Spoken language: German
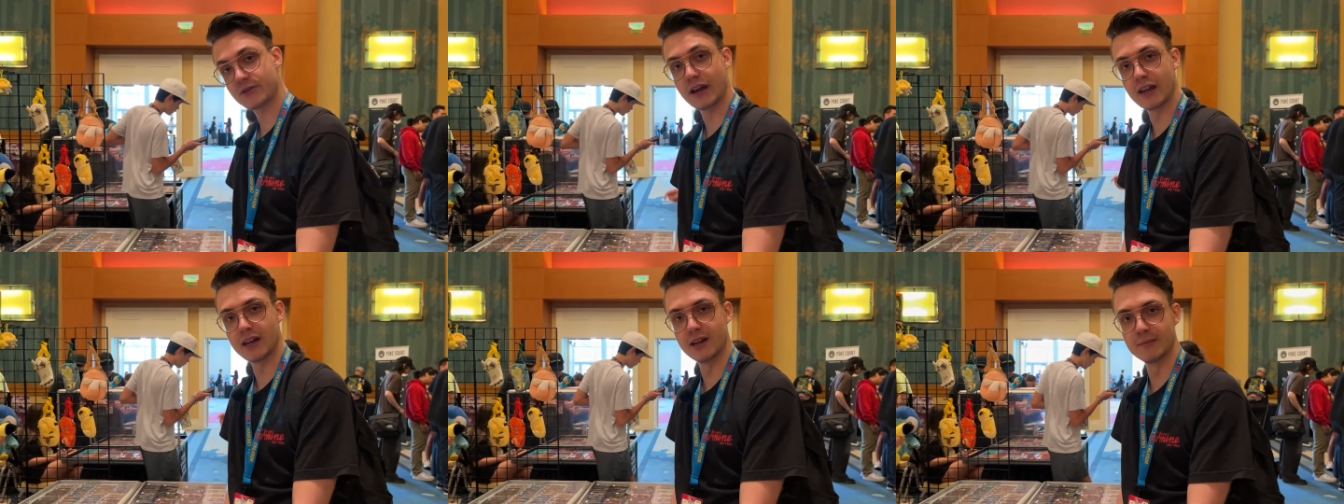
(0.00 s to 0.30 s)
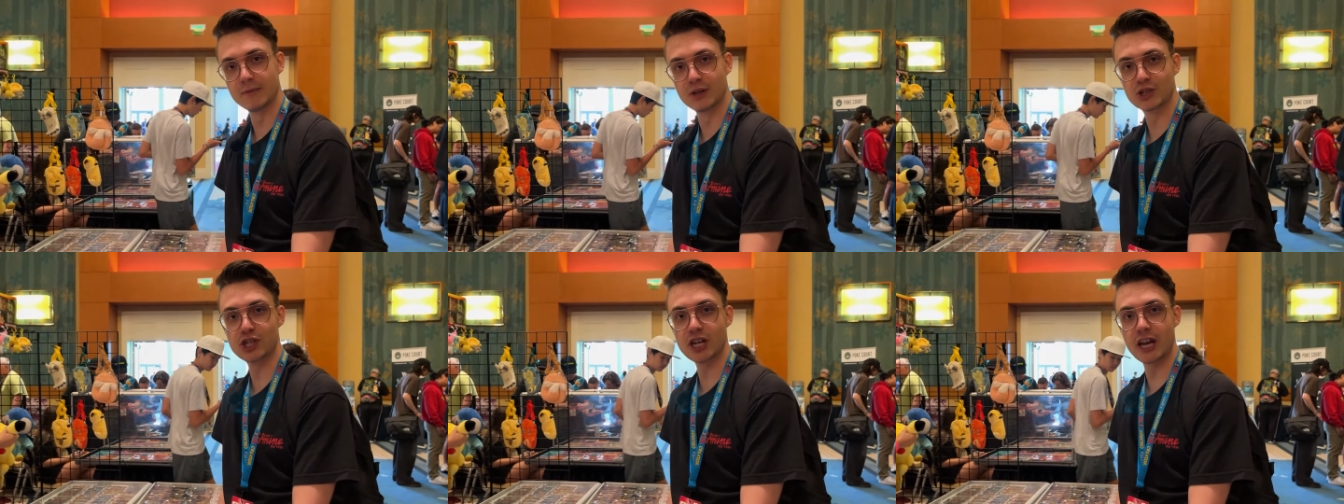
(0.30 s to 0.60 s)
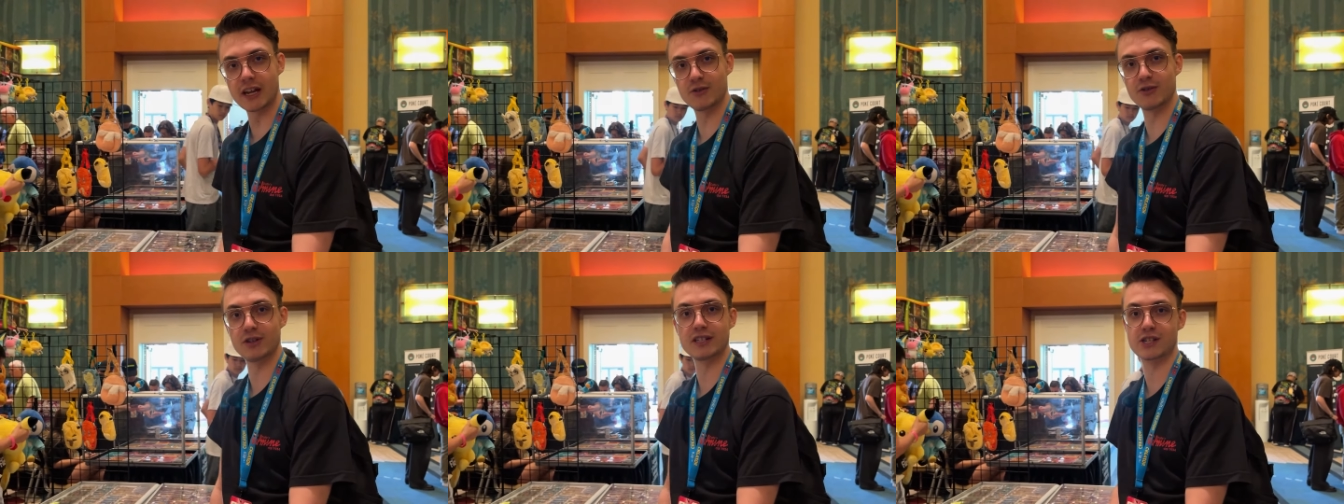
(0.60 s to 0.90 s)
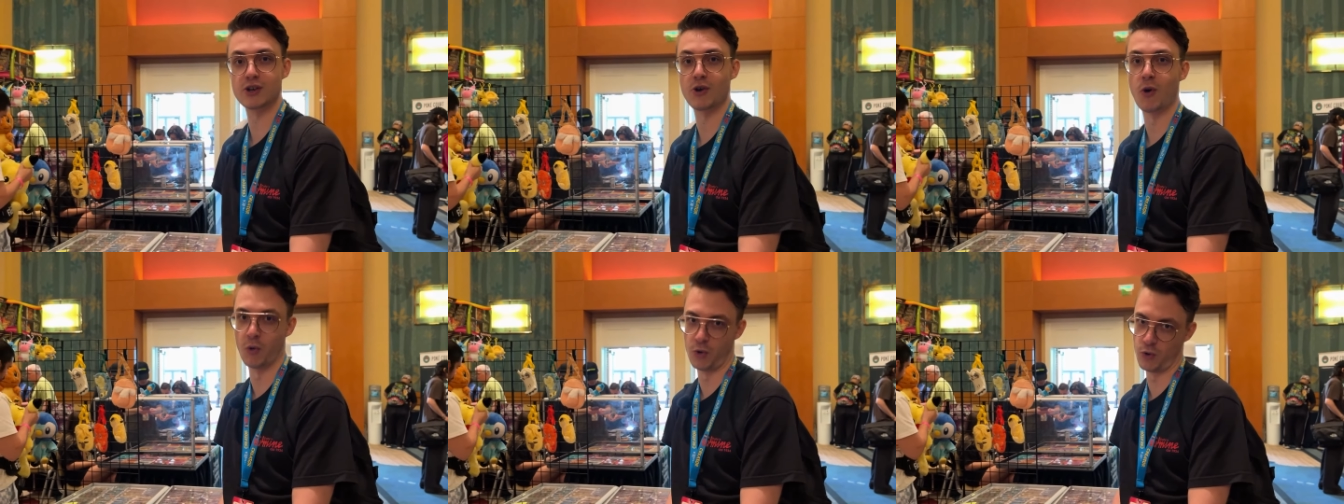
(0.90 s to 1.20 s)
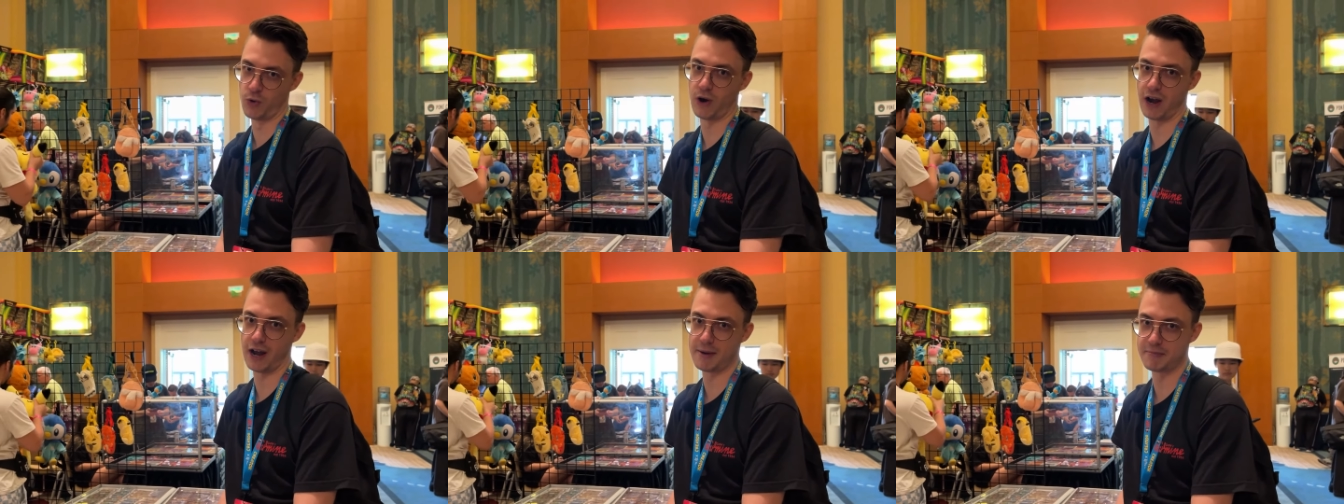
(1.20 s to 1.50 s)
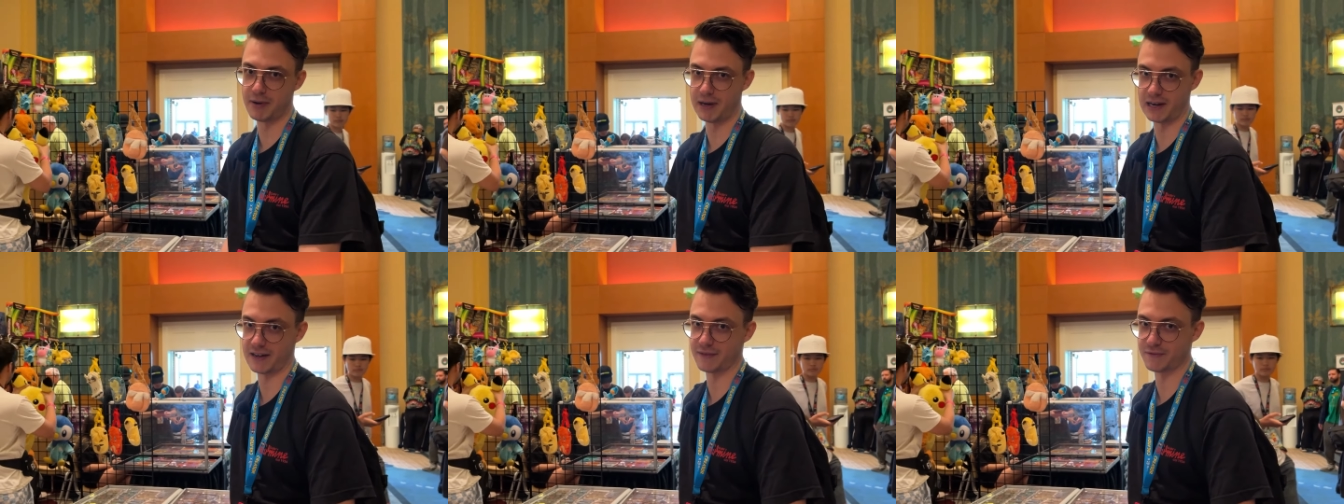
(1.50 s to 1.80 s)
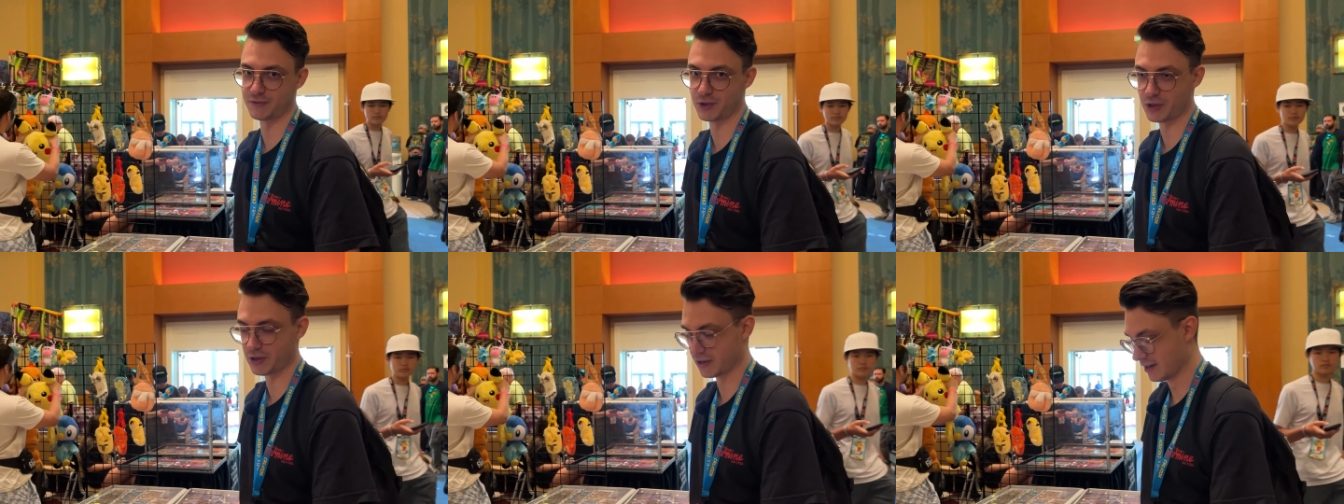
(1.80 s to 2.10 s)
random eine Shadowless Holo
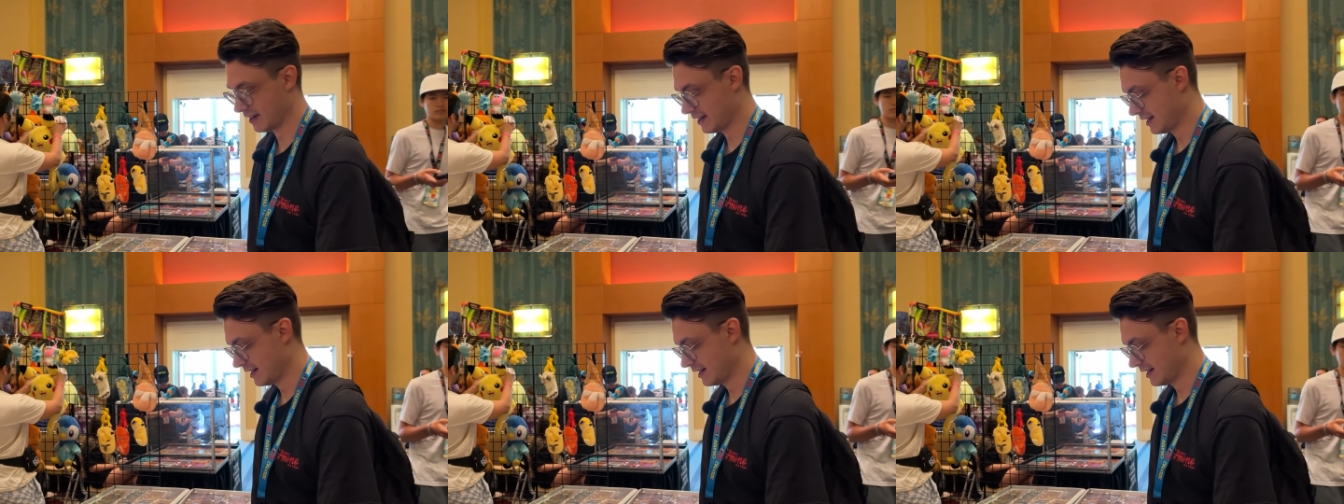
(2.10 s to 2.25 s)
reinpacken würden.